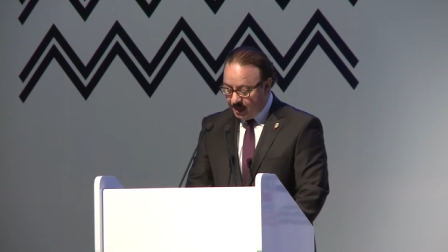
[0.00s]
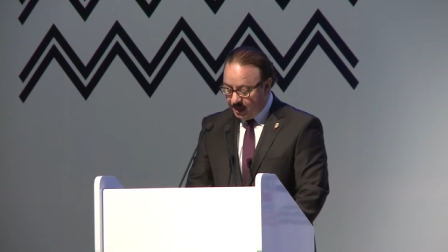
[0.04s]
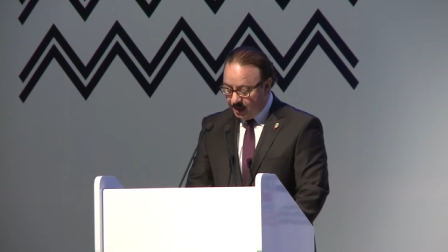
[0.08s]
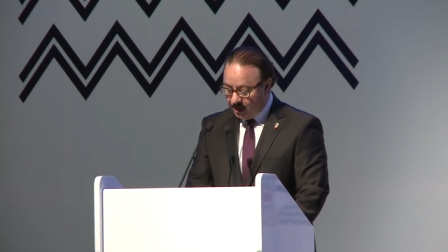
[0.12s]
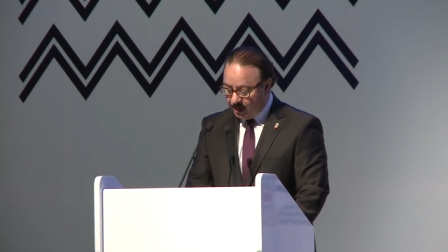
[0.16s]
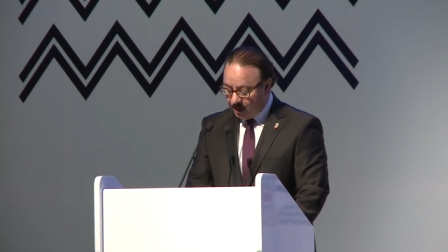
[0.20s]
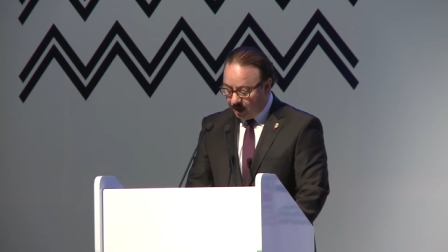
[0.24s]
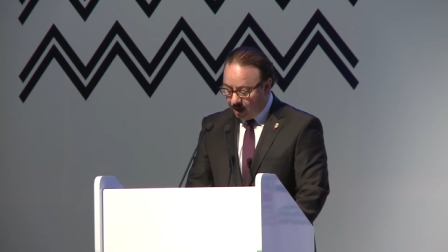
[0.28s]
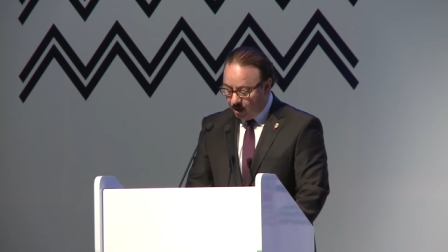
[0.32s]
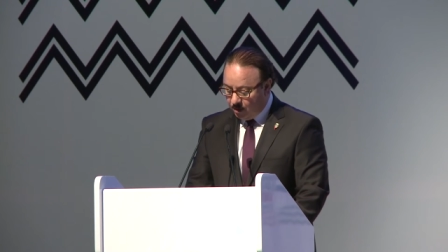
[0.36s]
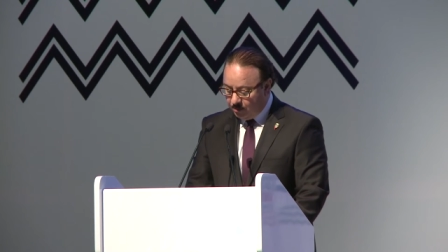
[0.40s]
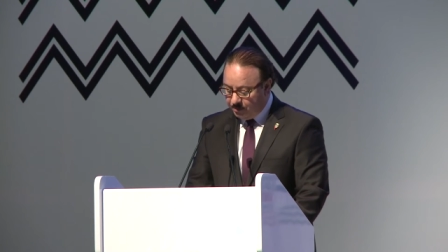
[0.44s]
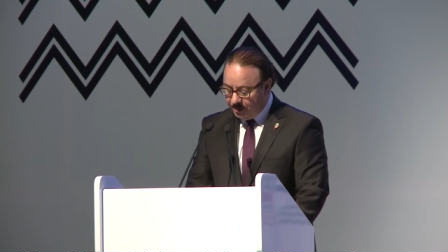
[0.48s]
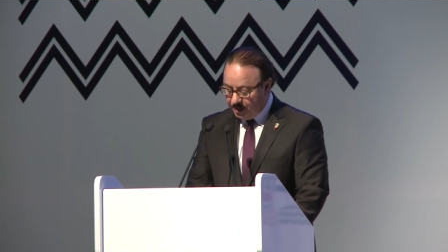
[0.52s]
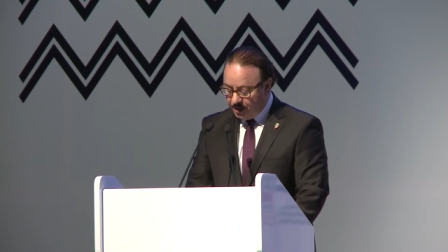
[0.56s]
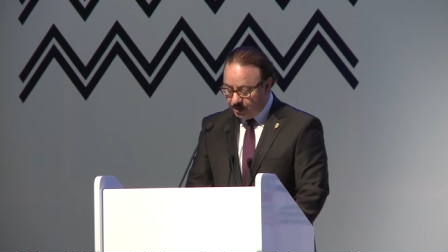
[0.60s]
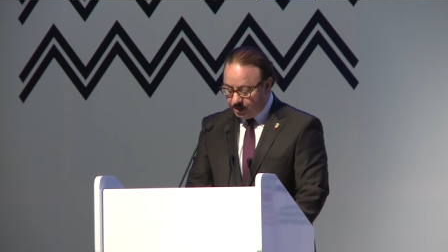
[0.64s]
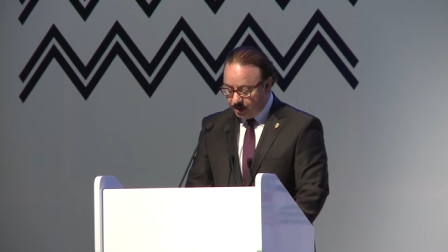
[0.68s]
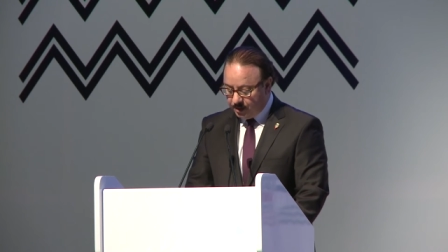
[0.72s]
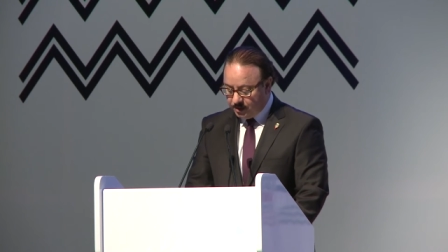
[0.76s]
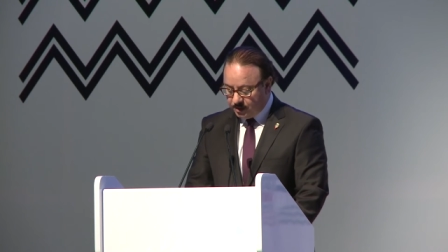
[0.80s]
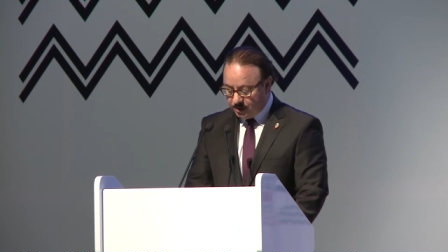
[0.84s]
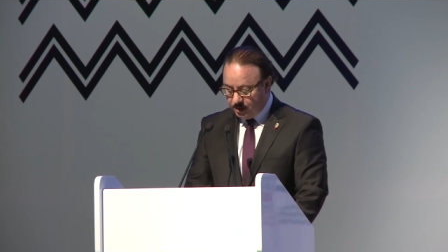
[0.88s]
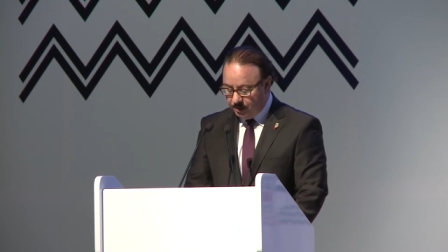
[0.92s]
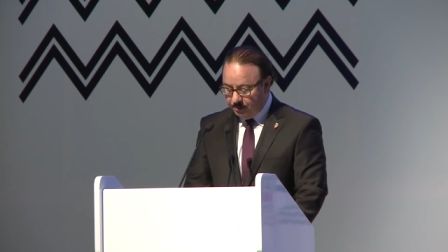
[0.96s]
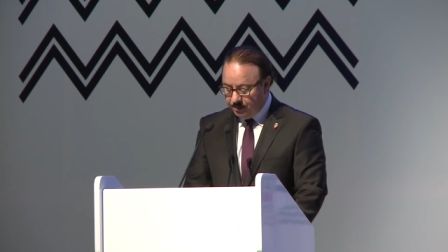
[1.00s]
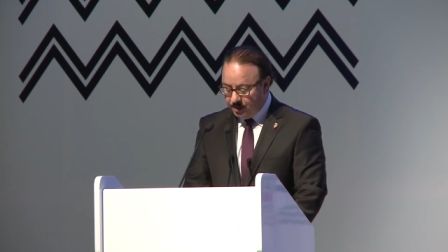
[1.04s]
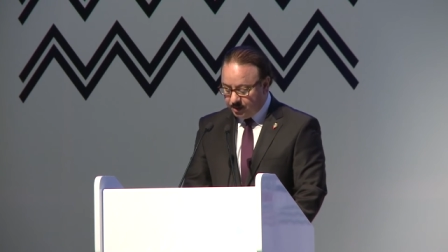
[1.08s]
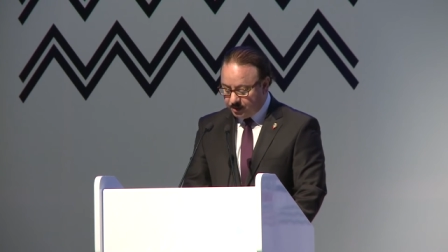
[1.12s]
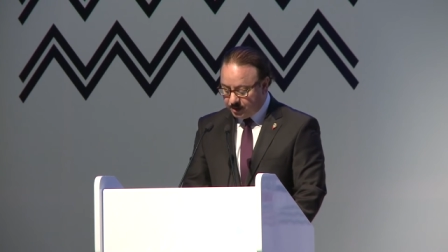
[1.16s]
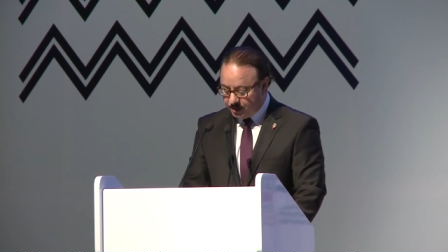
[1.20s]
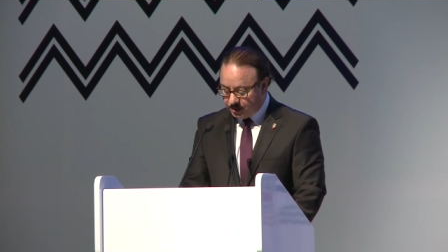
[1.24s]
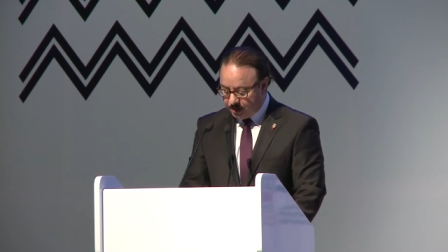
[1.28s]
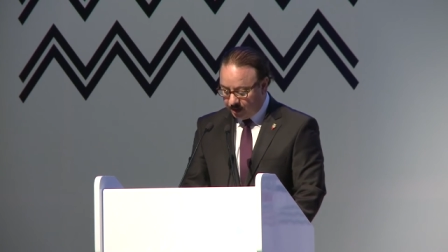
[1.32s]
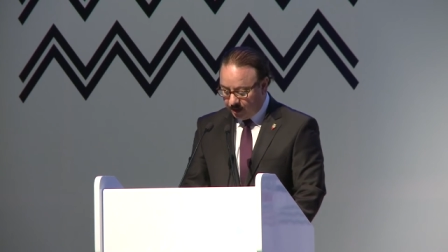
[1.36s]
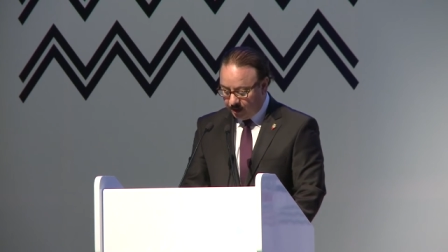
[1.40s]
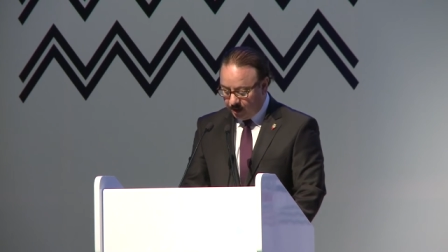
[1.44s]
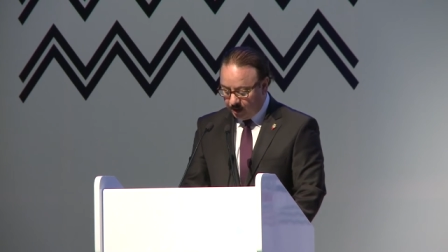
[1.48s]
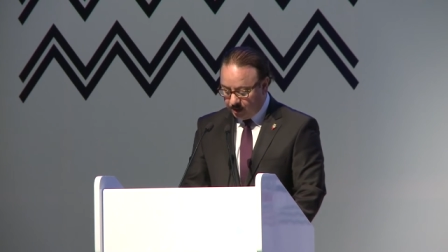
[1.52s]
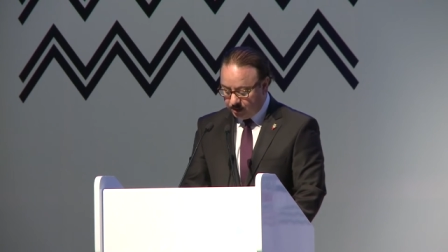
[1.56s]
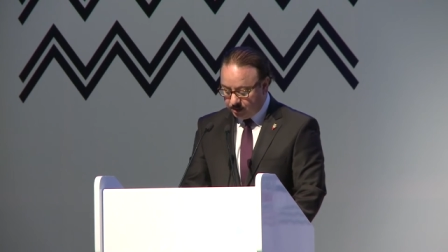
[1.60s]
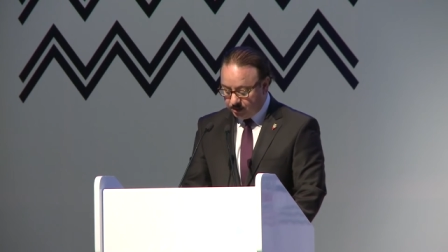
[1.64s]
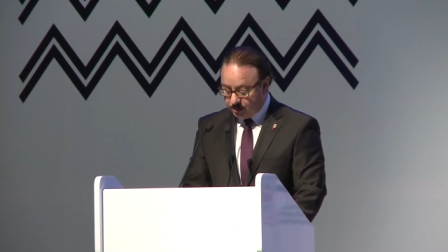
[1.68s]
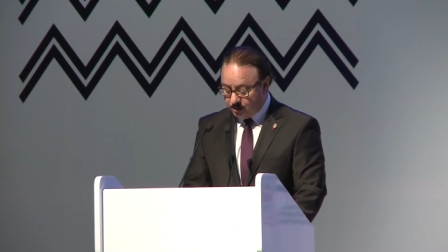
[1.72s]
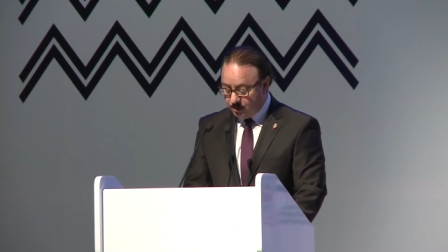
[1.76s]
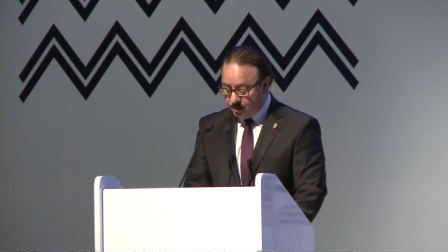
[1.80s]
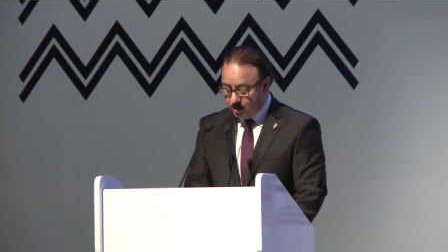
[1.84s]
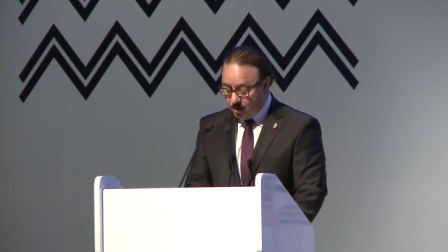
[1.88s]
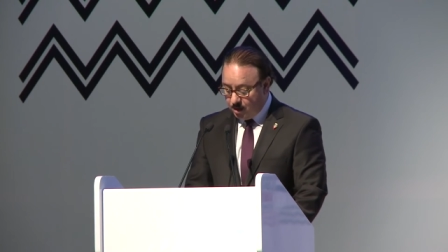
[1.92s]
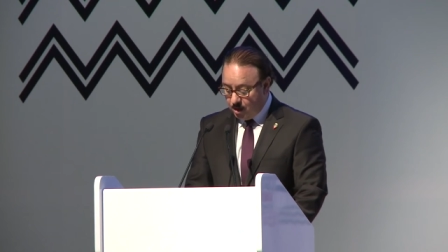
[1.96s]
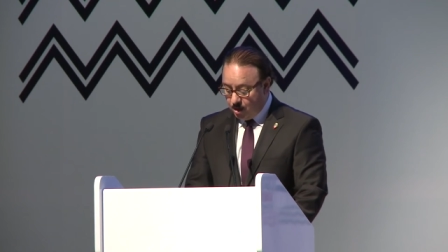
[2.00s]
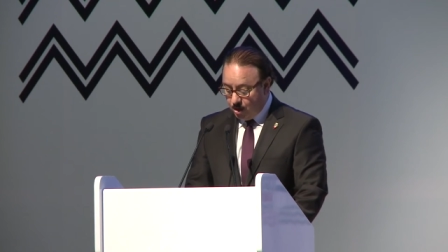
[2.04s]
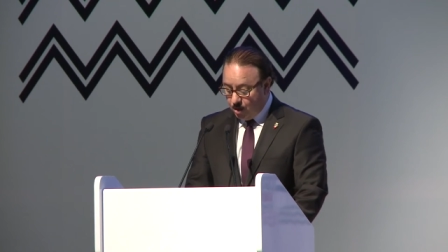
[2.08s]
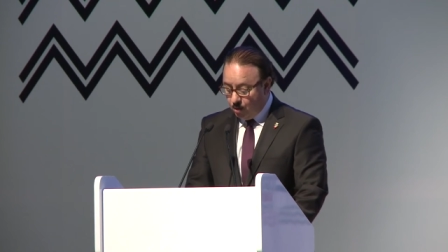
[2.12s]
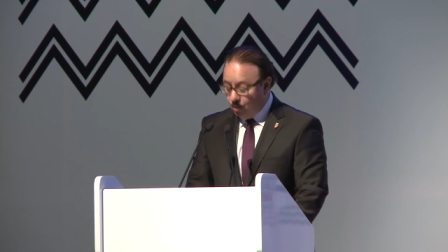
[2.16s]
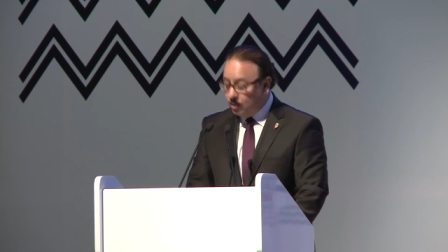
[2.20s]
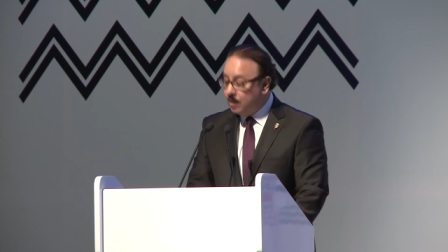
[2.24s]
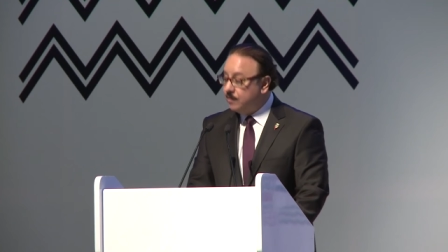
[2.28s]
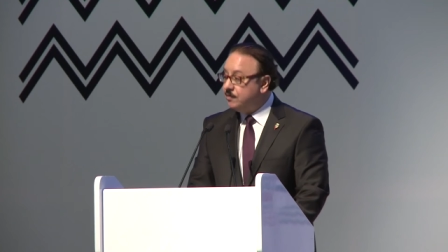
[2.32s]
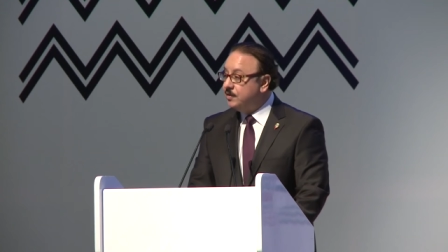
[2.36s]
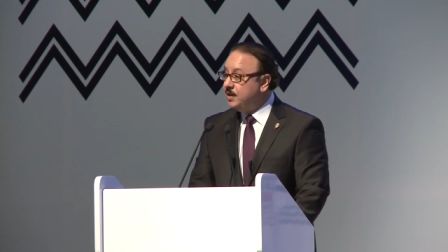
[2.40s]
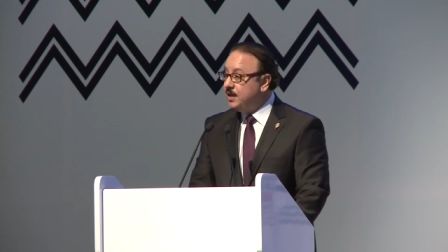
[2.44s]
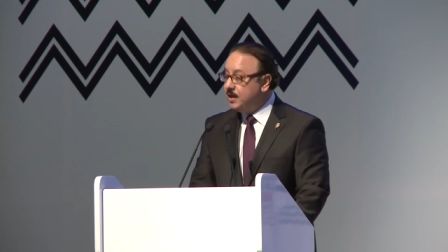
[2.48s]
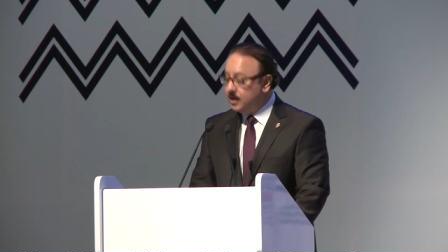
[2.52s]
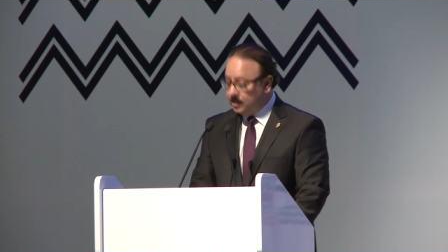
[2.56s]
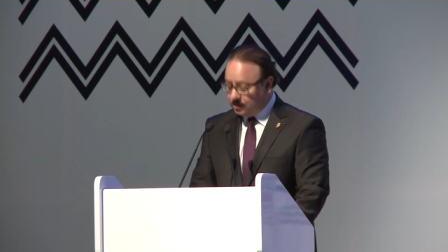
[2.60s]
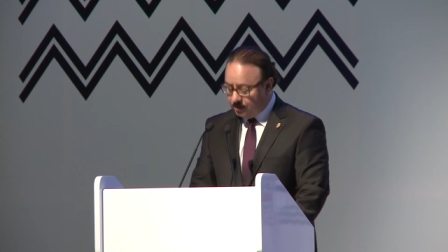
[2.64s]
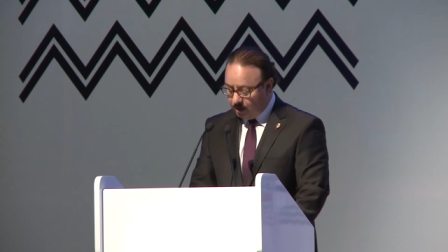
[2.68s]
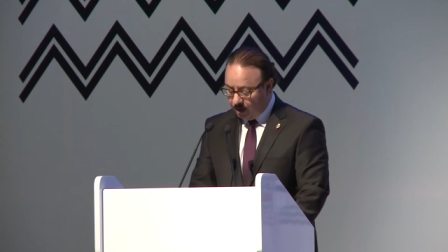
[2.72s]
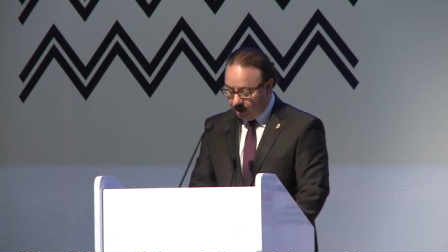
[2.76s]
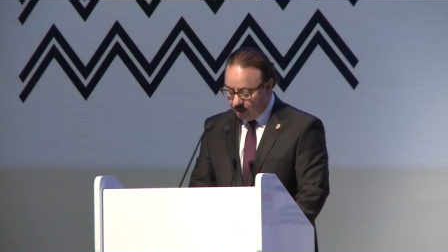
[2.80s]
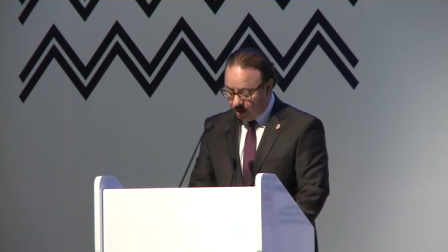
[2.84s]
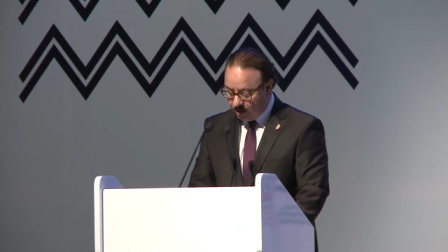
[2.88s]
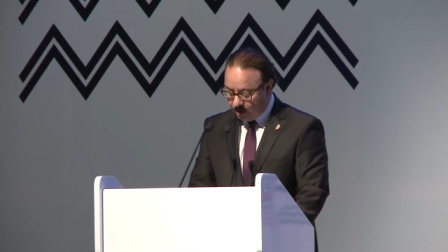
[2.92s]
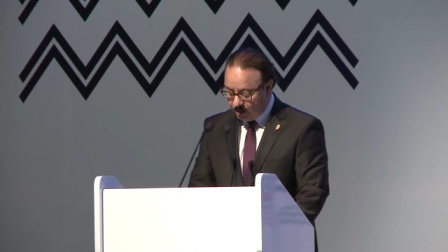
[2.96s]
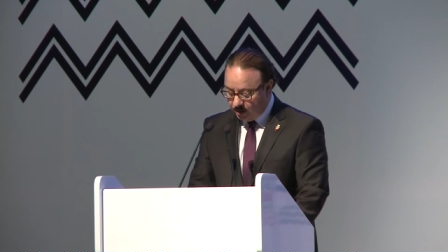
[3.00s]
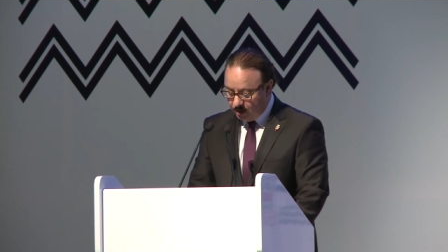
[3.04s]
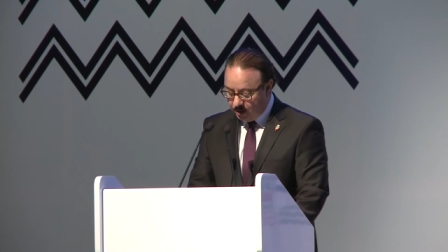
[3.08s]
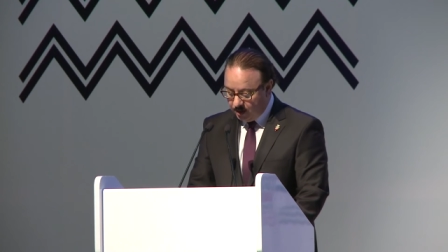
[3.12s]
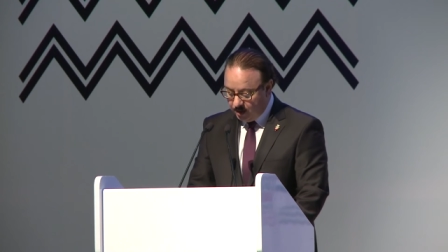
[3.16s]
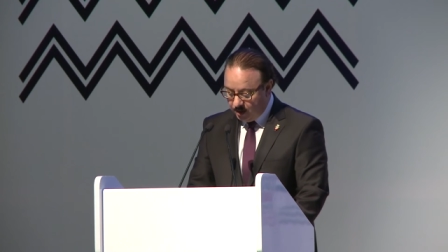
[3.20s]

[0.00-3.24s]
القومي لتنظيم الاتصالات وفي إطار